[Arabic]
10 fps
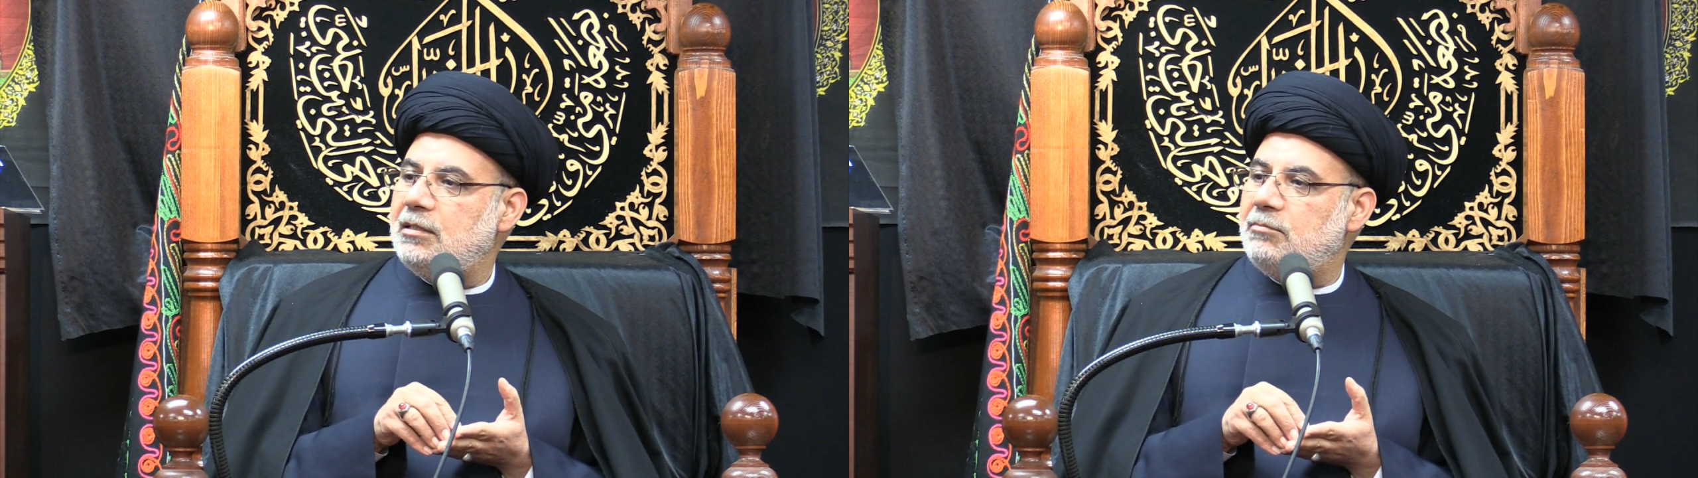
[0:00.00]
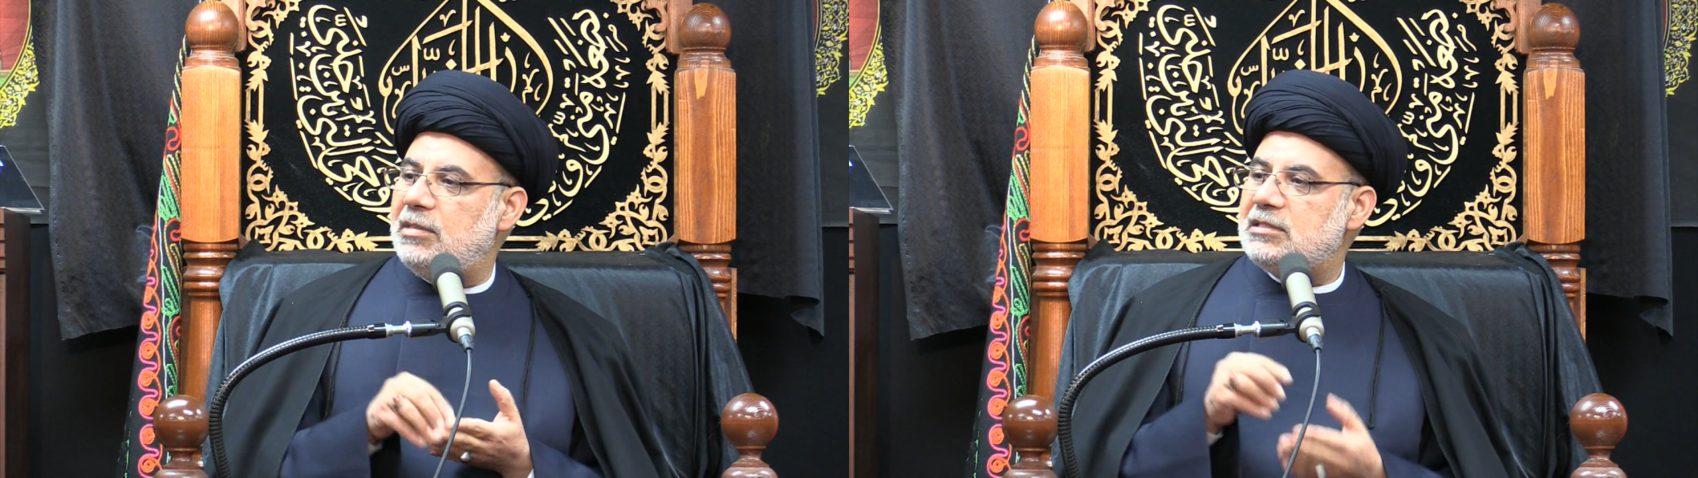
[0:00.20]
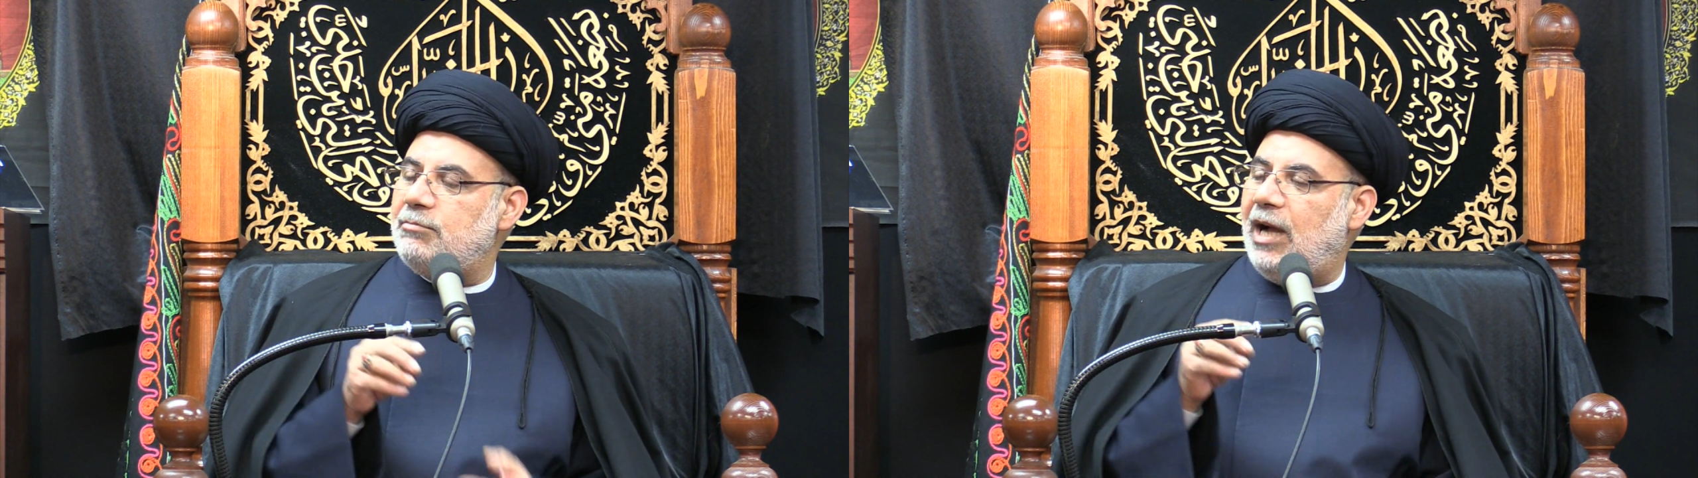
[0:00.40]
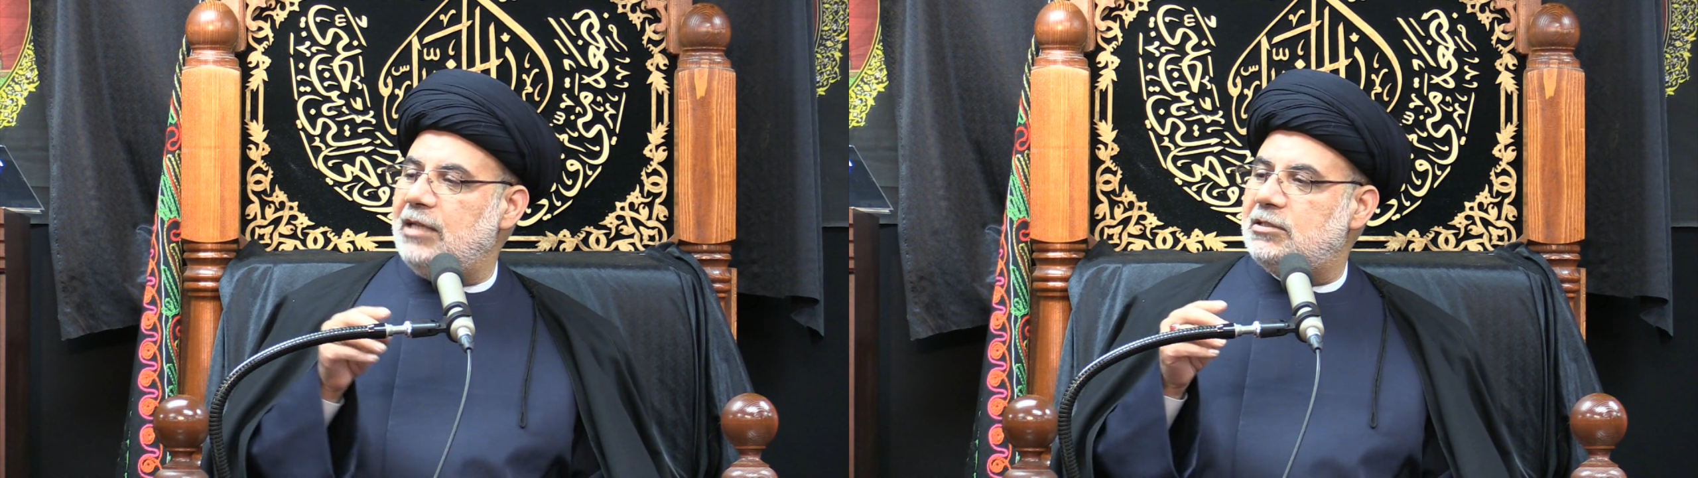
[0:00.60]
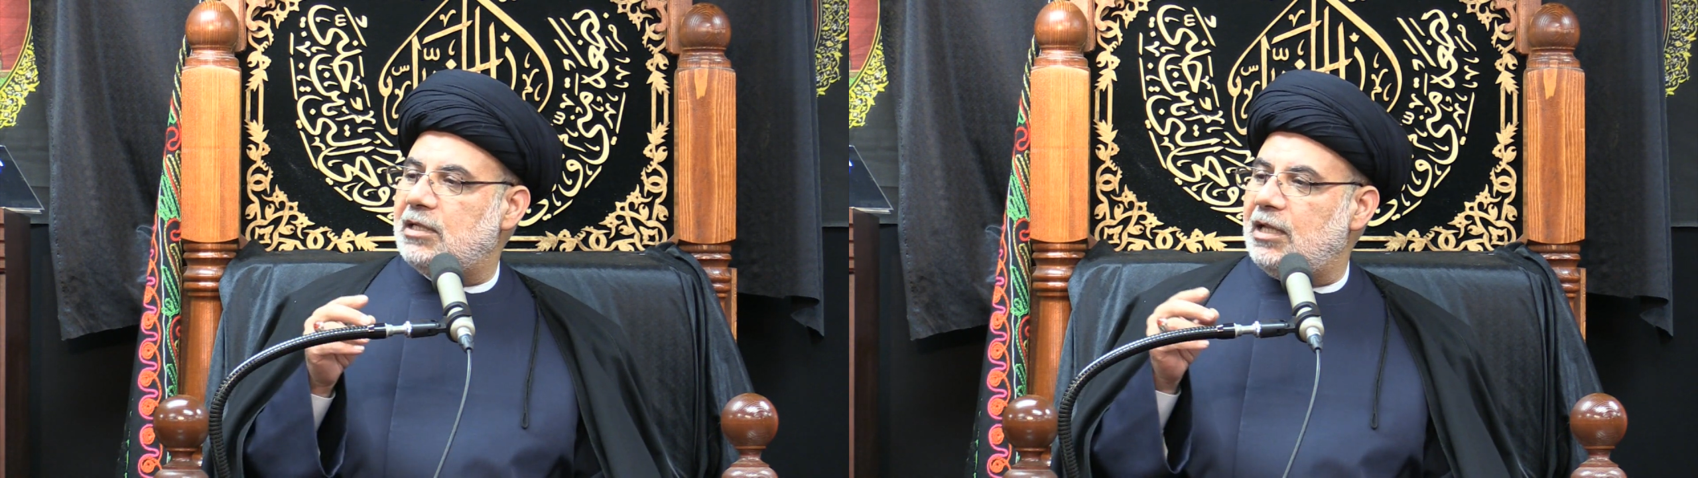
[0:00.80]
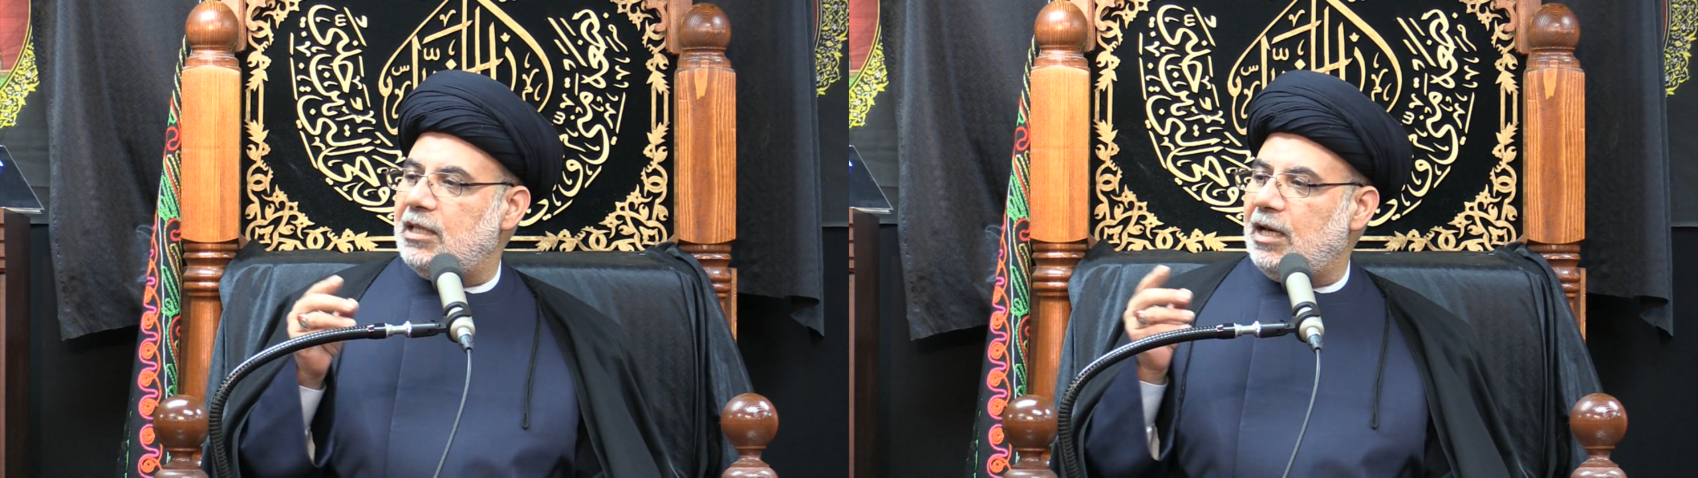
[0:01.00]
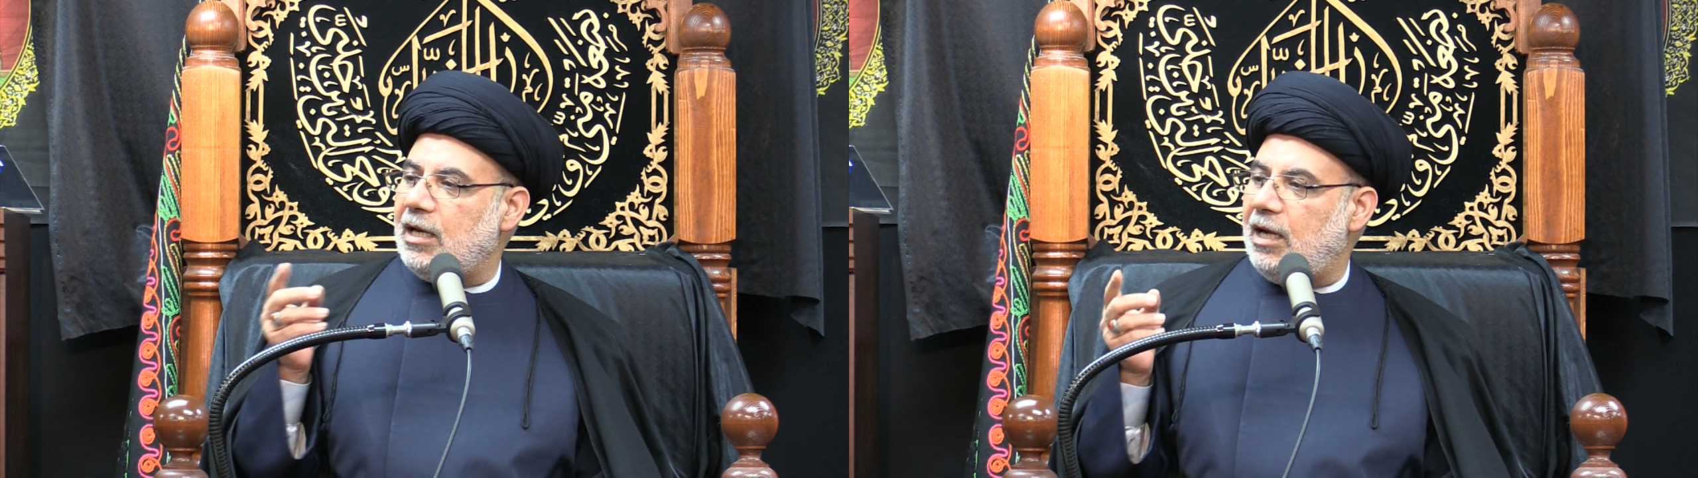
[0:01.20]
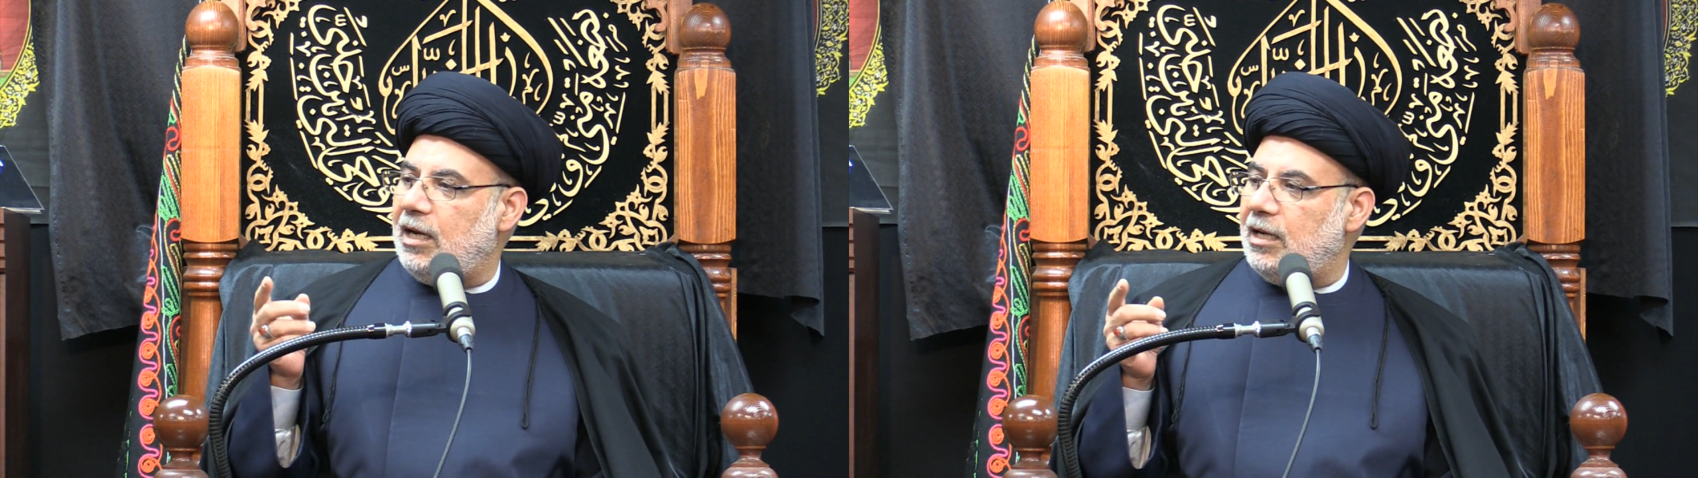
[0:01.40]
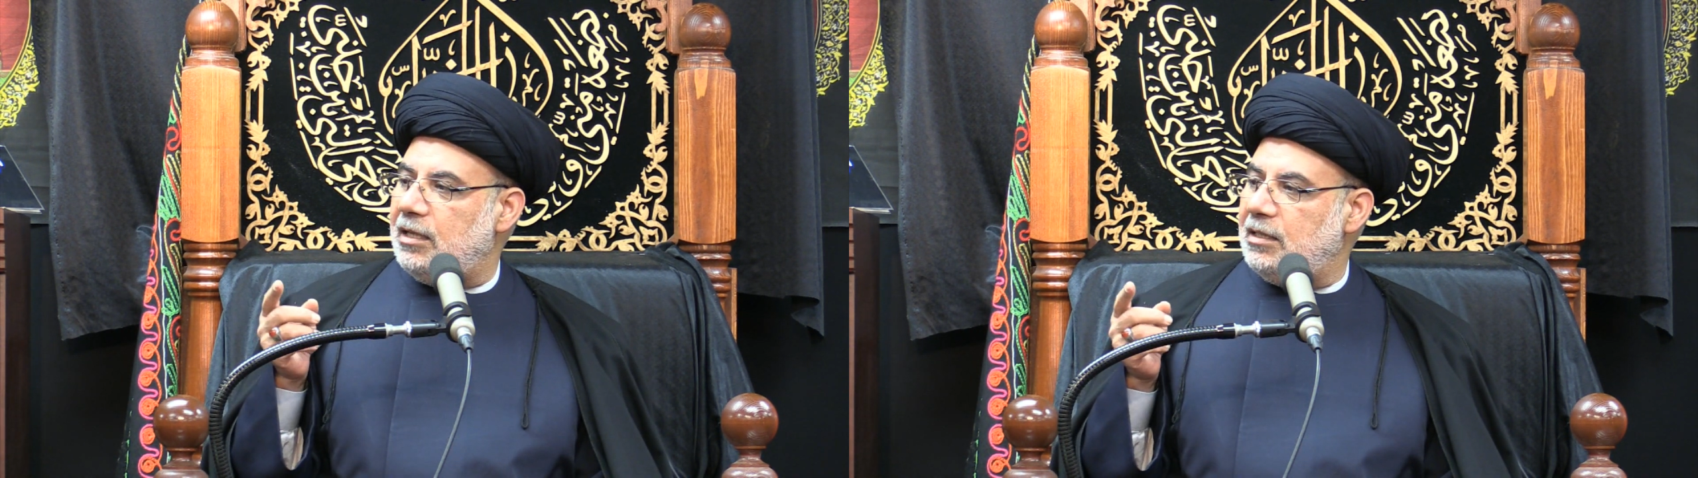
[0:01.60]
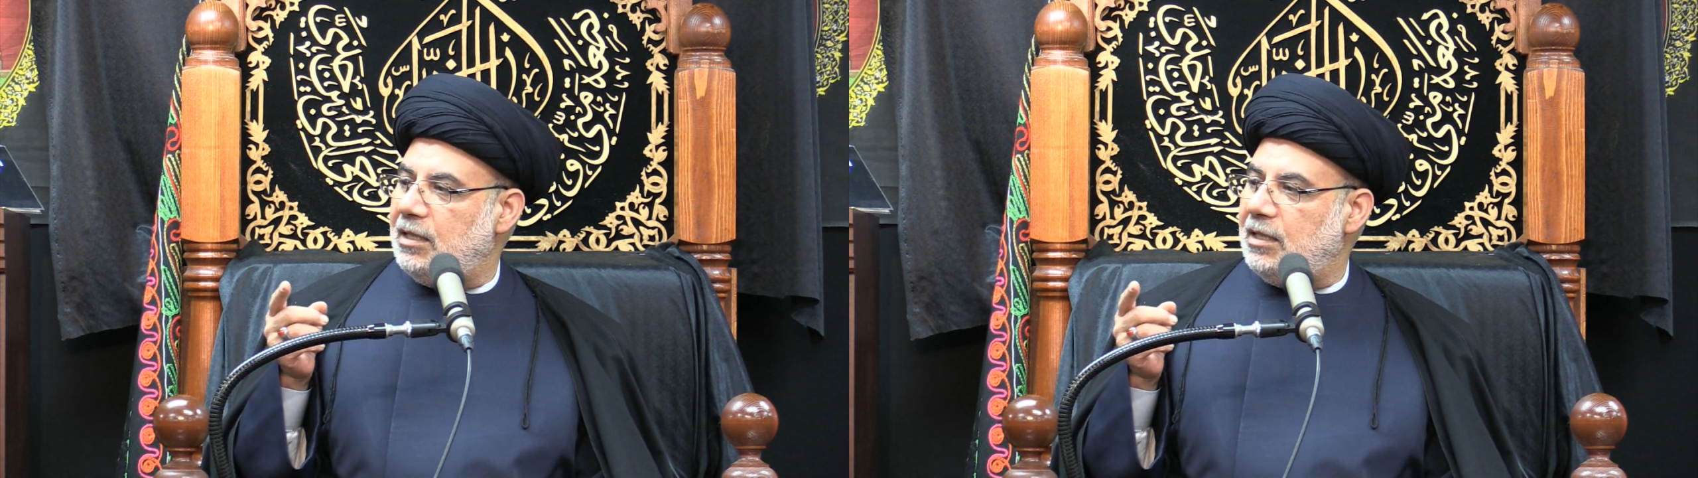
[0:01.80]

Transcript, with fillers: بس باكر إذا رأى